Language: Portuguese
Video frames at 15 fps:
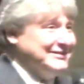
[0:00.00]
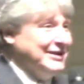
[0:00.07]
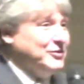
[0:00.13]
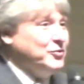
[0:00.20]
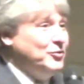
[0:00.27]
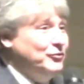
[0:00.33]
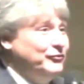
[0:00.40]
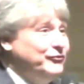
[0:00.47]
está
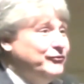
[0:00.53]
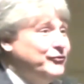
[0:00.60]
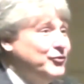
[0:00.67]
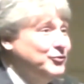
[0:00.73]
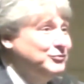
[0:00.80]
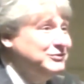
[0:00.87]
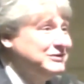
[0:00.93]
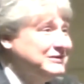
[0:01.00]

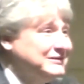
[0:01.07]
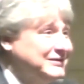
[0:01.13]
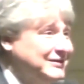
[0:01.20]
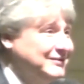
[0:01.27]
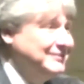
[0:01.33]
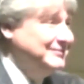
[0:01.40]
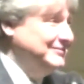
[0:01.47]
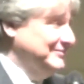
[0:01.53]

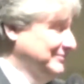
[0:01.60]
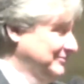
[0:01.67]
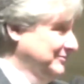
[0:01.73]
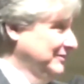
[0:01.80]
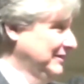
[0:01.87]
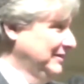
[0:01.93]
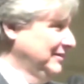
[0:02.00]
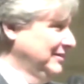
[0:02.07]
confrontando.
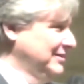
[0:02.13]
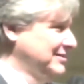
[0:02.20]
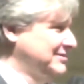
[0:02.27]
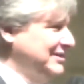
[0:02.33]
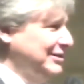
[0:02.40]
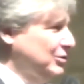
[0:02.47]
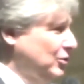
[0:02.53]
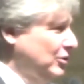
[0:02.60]

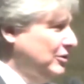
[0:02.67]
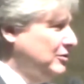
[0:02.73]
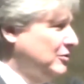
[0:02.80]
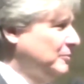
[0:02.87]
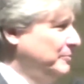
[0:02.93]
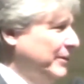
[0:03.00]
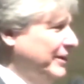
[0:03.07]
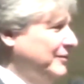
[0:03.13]
Você é louco,
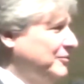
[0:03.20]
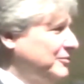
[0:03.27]
para